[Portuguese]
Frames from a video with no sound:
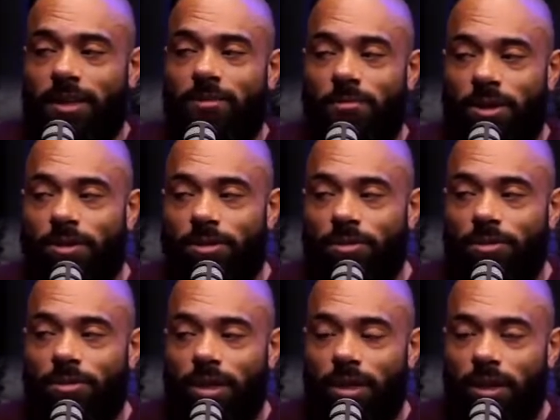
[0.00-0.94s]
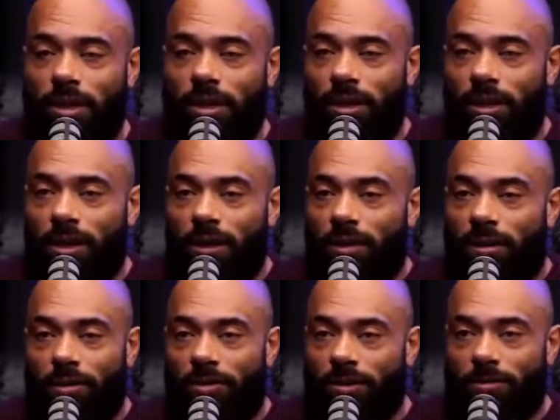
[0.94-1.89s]
a minha escolha, né? Uhum.
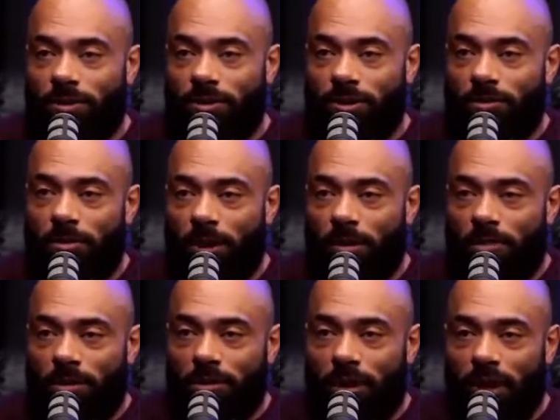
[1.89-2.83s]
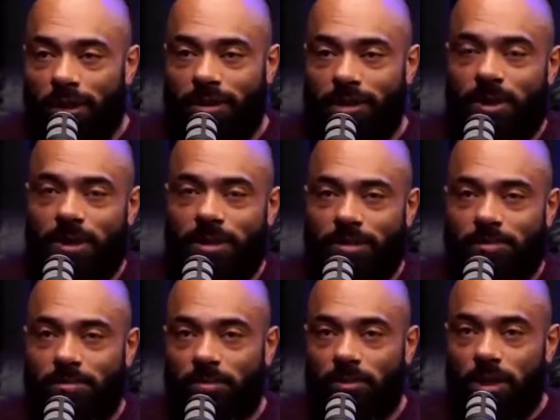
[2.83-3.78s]
Então as pessoas me perguntam: nossa, mas
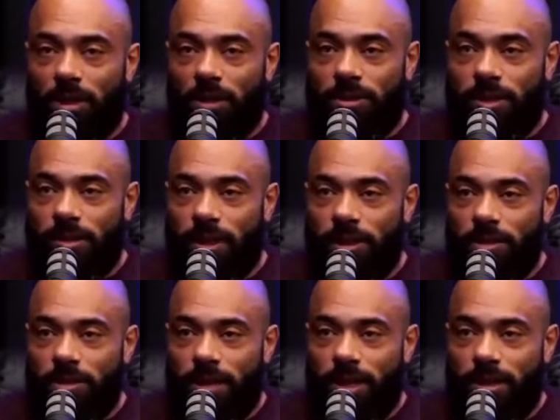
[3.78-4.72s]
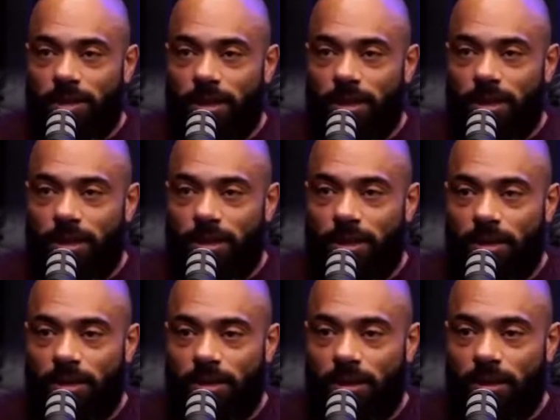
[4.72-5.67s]
você tá de dieta
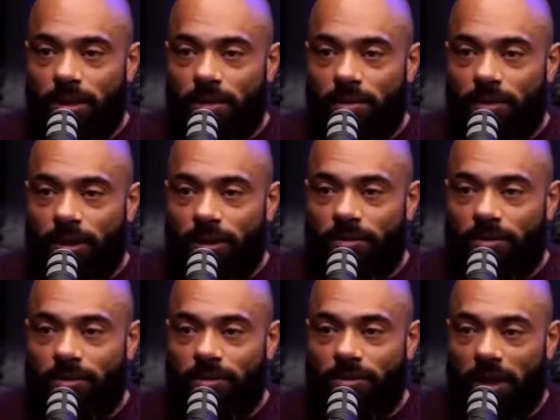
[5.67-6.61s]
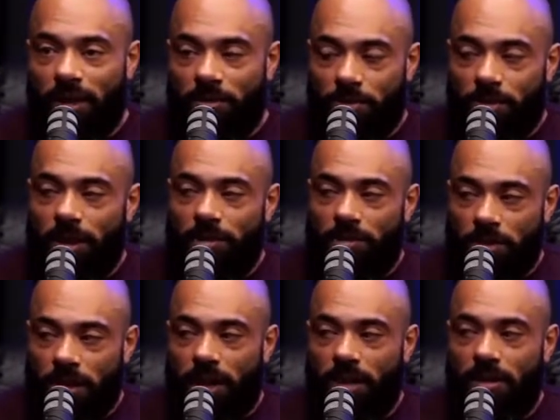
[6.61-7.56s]
faz sete meses
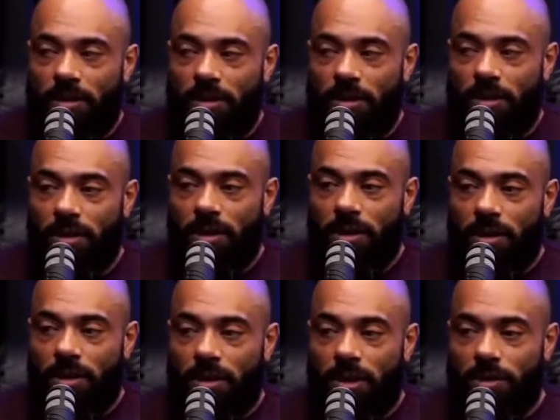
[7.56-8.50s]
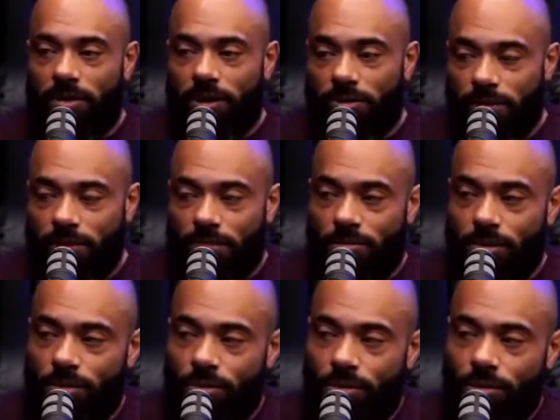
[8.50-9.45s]
já? E eu já fiz o
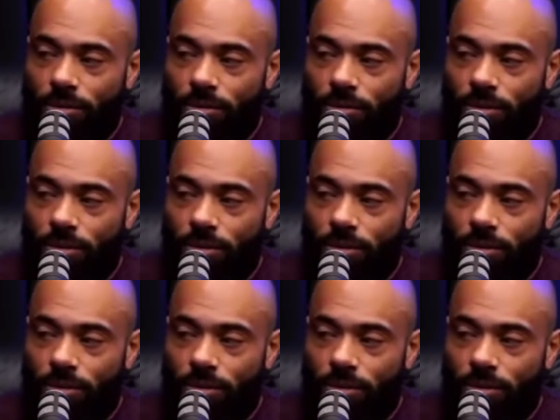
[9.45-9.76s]
meu.